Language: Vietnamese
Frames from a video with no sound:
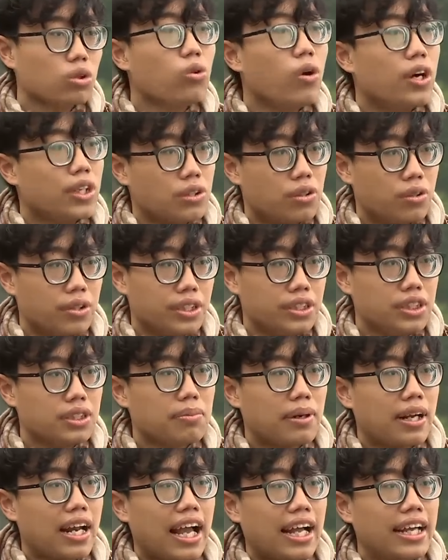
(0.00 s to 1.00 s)
có tuổi
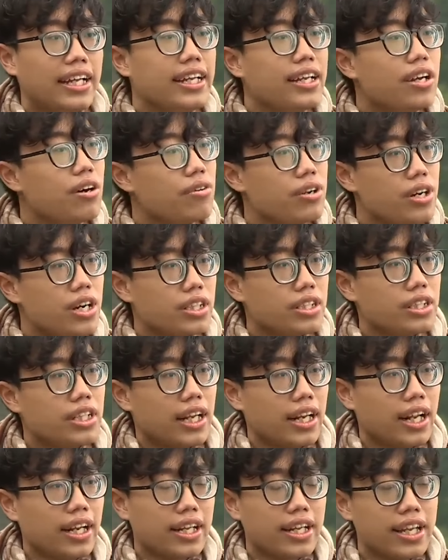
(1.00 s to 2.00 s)
rồi nhưng mà lại đi yêu
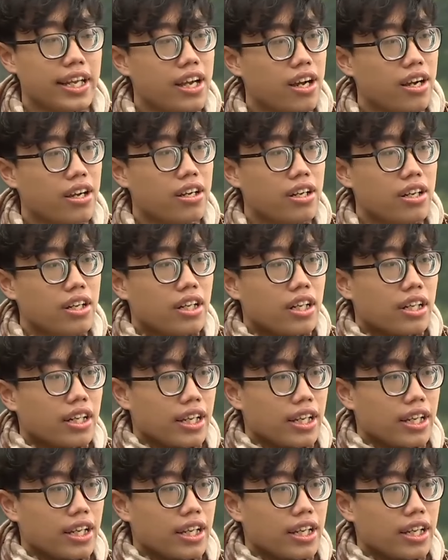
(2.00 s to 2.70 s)
đương như thế này thế kia